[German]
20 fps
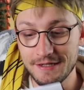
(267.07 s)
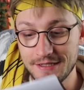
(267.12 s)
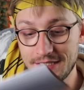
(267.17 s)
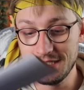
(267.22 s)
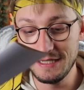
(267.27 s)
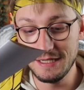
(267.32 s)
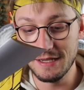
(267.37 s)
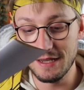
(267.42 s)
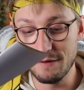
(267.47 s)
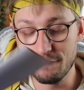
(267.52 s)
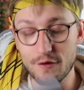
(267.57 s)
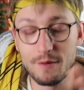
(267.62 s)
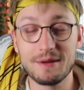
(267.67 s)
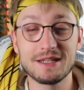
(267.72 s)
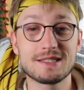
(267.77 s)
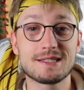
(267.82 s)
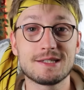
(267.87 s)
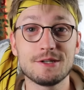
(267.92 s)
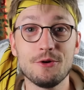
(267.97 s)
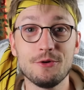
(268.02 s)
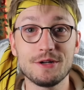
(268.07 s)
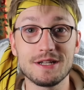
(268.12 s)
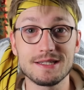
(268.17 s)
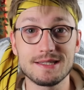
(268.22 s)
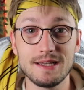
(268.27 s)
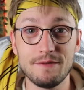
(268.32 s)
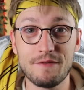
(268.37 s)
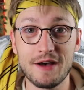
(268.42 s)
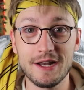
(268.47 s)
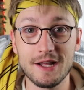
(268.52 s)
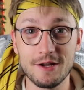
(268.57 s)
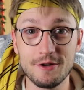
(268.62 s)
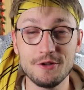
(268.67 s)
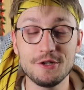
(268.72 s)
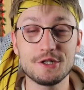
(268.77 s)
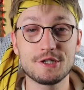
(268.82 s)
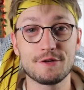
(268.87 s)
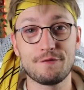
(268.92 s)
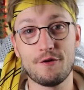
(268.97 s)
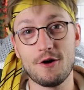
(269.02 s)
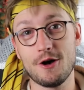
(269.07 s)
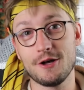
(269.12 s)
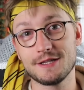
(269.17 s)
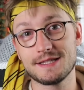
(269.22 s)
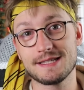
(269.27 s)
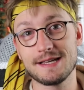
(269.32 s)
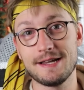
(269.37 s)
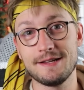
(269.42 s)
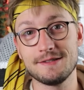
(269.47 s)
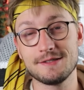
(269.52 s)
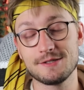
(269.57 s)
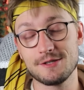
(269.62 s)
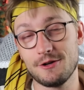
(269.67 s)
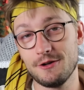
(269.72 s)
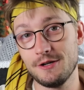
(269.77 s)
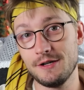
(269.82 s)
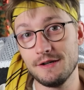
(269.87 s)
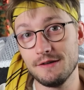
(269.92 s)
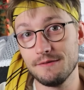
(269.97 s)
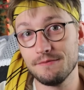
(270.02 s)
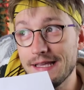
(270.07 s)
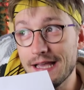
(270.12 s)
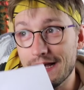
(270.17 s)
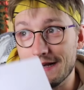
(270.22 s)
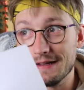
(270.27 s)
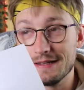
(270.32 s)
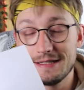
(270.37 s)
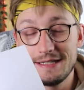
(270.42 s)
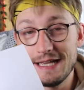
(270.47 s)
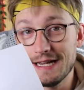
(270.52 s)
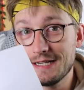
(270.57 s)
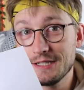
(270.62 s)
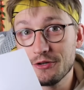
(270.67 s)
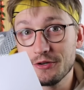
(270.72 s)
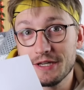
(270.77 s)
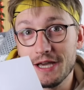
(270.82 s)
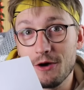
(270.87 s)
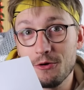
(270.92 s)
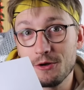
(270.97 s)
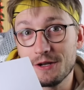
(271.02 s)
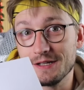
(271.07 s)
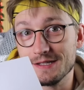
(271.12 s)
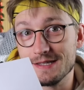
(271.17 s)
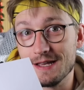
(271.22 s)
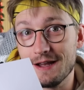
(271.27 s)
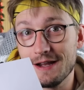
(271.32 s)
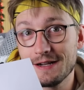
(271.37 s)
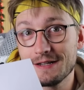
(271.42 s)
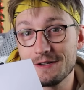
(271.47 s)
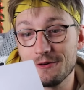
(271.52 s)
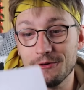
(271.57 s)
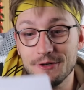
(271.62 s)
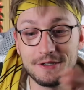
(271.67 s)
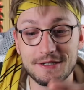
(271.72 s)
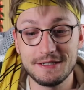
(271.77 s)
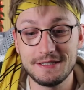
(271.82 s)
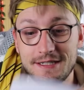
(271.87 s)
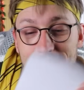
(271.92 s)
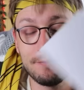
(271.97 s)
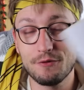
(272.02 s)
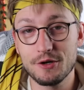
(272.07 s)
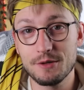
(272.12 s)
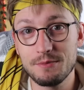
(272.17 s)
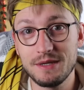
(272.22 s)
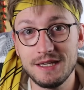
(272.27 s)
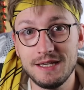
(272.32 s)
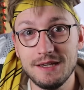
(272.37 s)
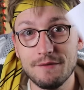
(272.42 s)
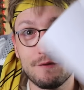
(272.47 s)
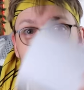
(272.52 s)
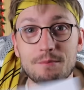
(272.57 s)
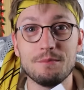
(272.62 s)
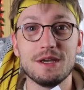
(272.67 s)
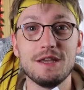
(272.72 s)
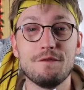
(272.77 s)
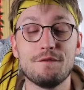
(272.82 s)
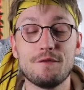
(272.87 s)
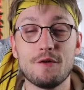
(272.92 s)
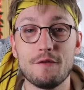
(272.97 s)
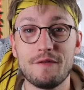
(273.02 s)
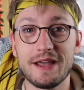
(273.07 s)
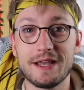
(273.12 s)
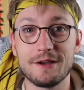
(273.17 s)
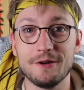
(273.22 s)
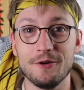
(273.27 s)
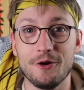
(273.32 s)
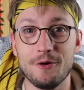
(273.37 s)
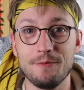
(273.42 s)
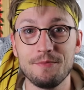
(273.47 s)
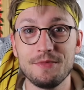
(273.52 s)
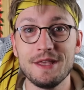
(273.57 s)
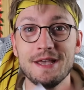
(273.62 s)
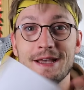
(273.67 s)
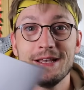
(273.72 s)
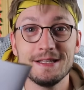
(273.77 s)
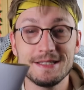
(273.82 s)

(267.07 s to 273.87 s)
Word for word: Die Information, dass Ivana Lynch vor Ort sein soll, ja, die hätte ich euch auch gesagt und die wurde mir hier vom Brief vorweggenommen.